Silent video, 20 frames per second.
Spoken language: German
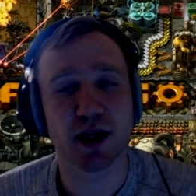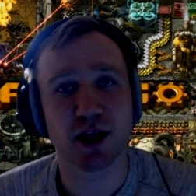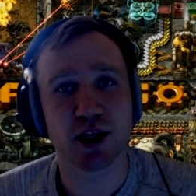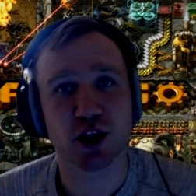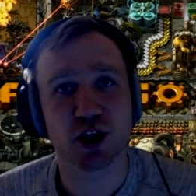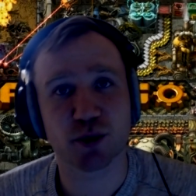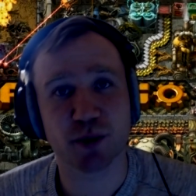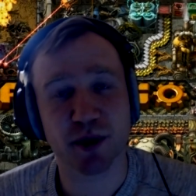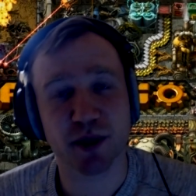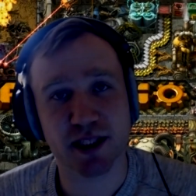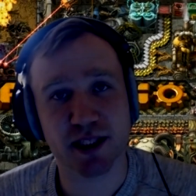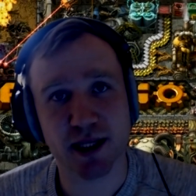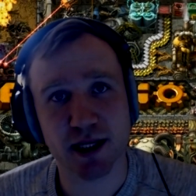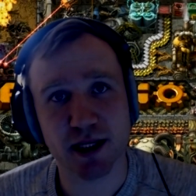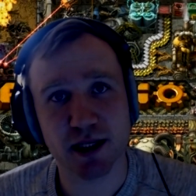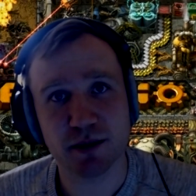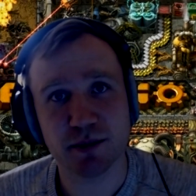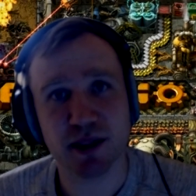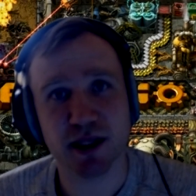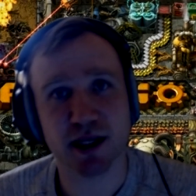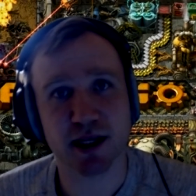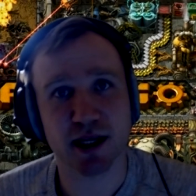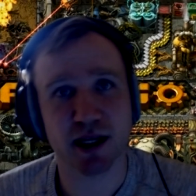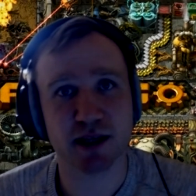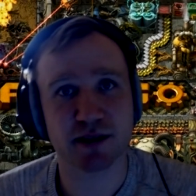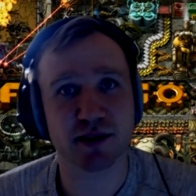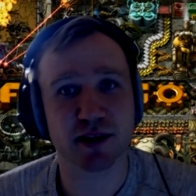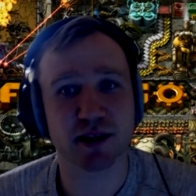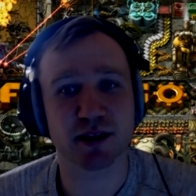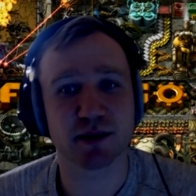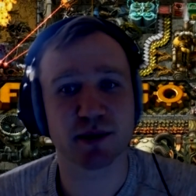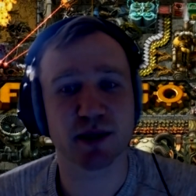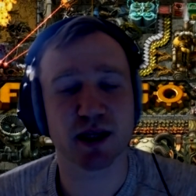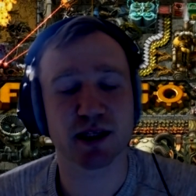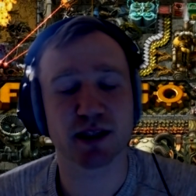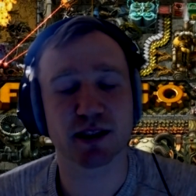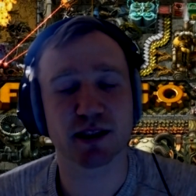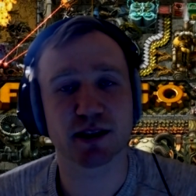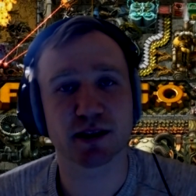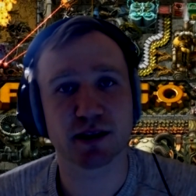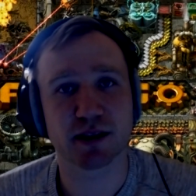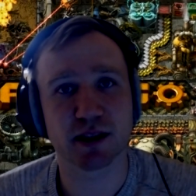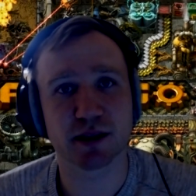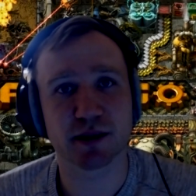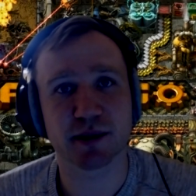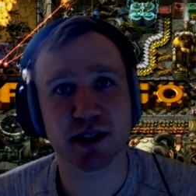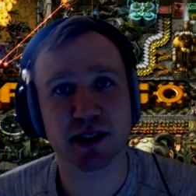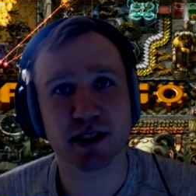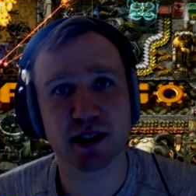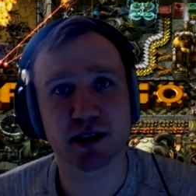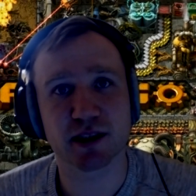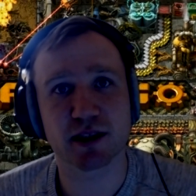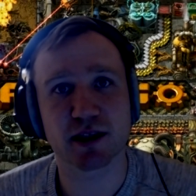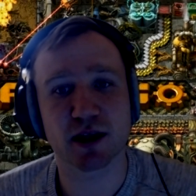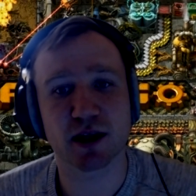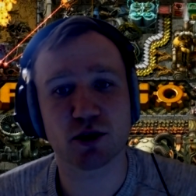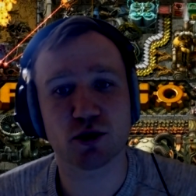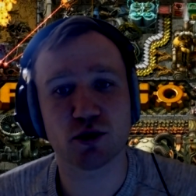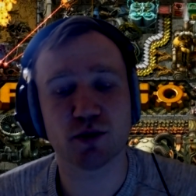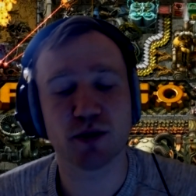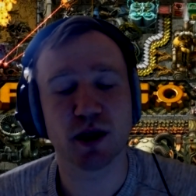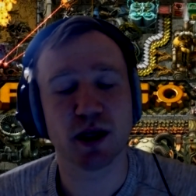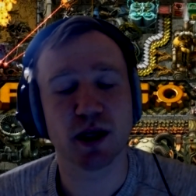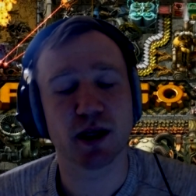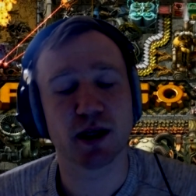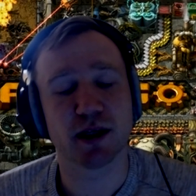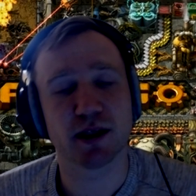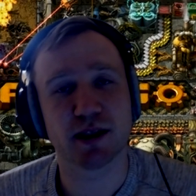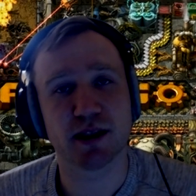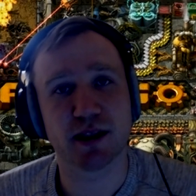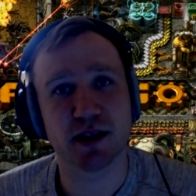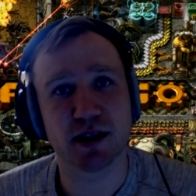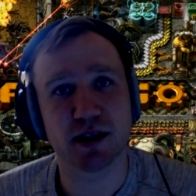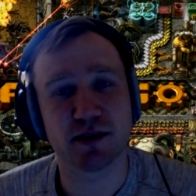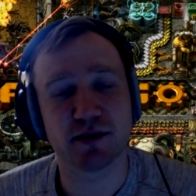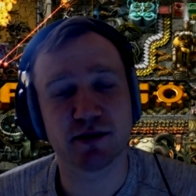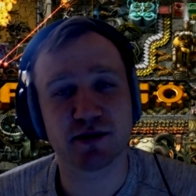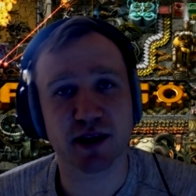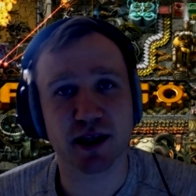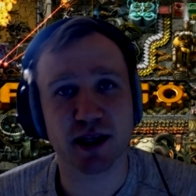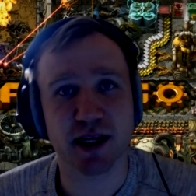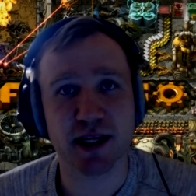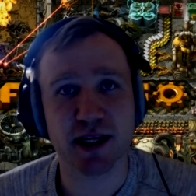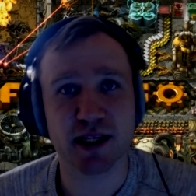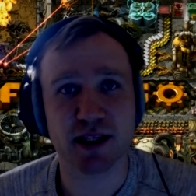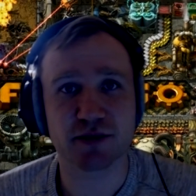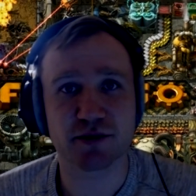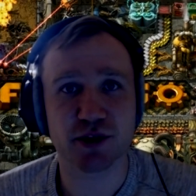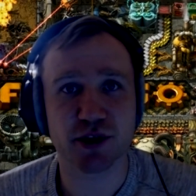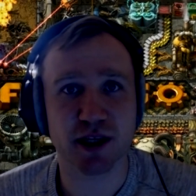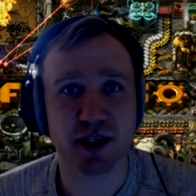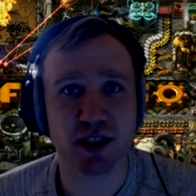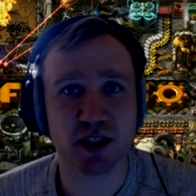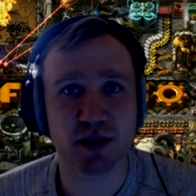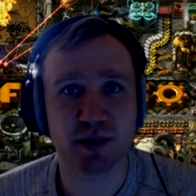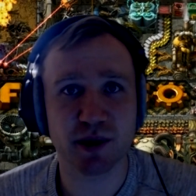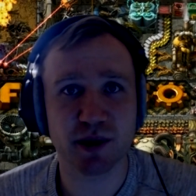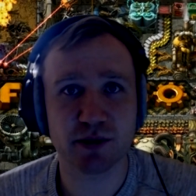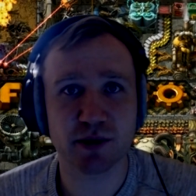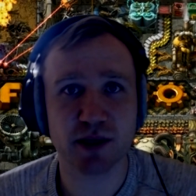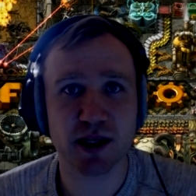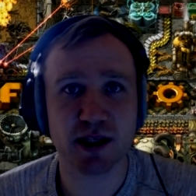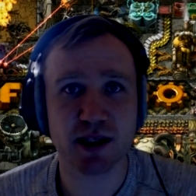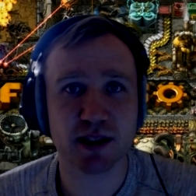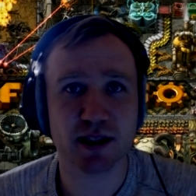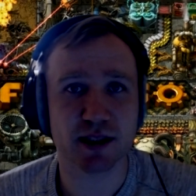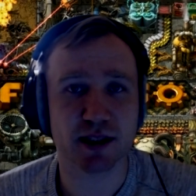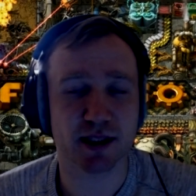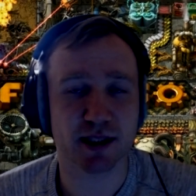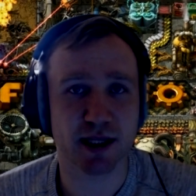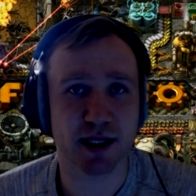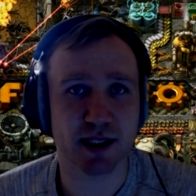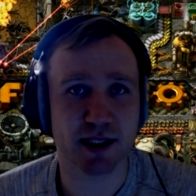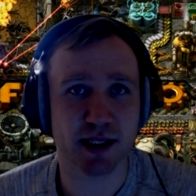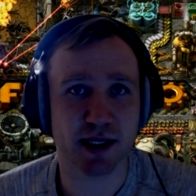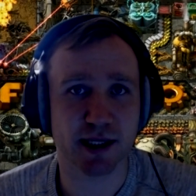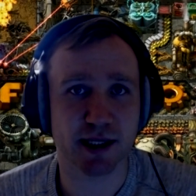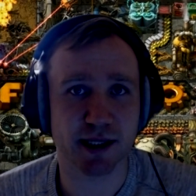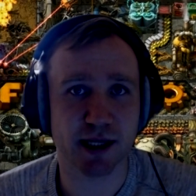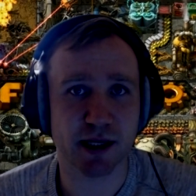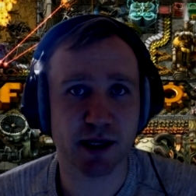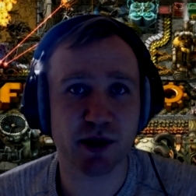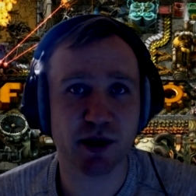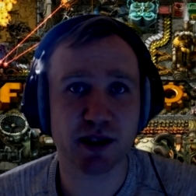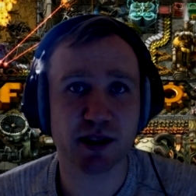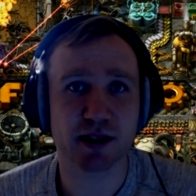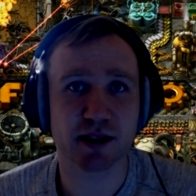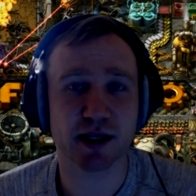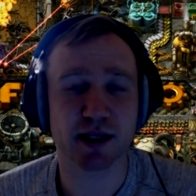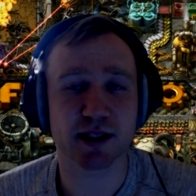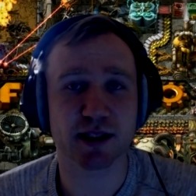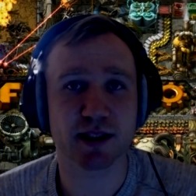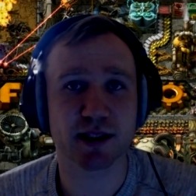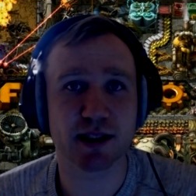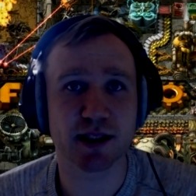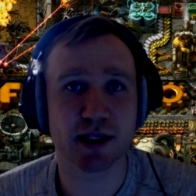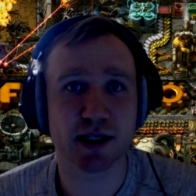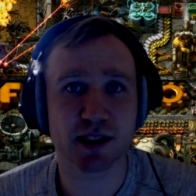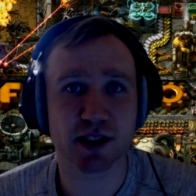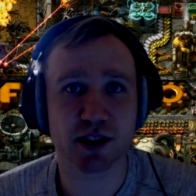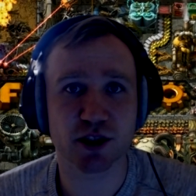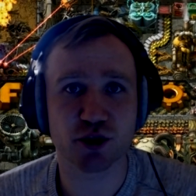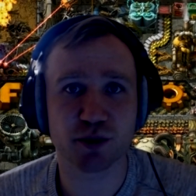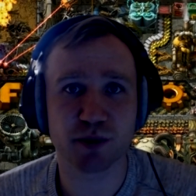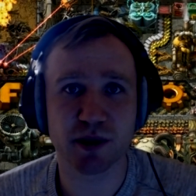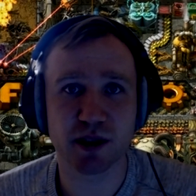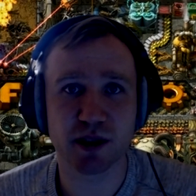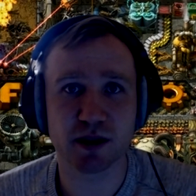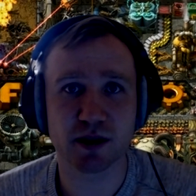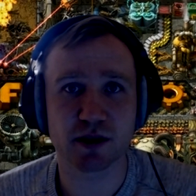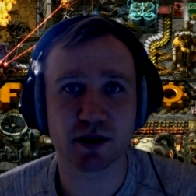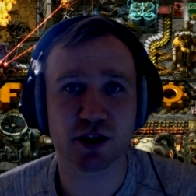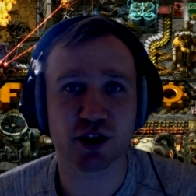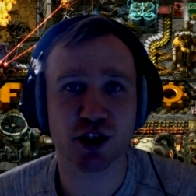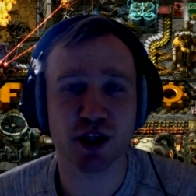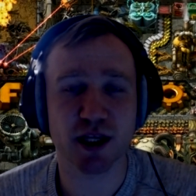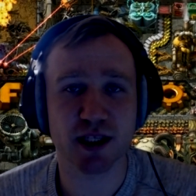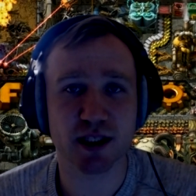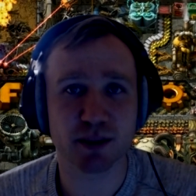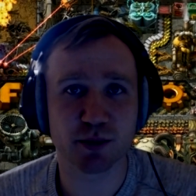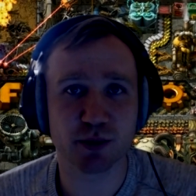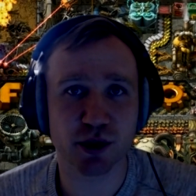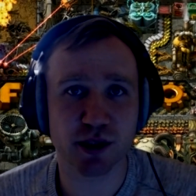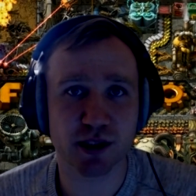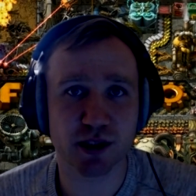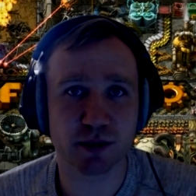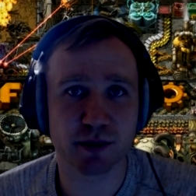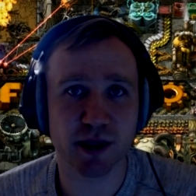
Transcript: Speziell mit der Greifer-Thematik. Hierbei ging es darum, den Vergleich zwischen eines Speedrunners, das heißt ein Gamer, der das Ziel hat, das Spiel schnellstmöglich zu